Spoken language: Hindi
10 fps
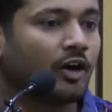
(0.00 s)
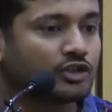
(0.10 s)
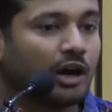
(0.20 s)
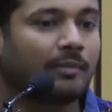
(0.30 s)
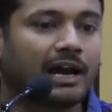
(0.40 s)

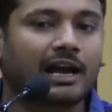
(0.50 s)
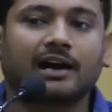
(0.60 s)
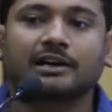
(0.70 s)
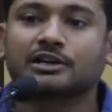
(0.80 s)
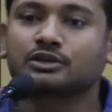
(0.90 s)
और जो हमारा
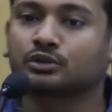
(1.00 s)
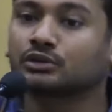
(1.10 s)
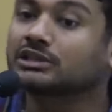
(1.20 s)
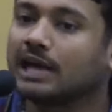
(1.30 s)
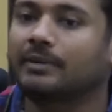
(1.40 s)

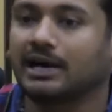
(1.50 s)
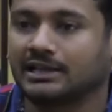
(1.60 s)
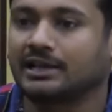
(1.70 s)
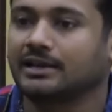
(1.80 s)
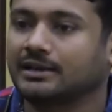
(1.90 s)

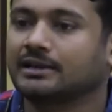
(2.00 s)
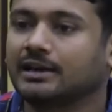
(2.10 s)
शुद्धतावाद है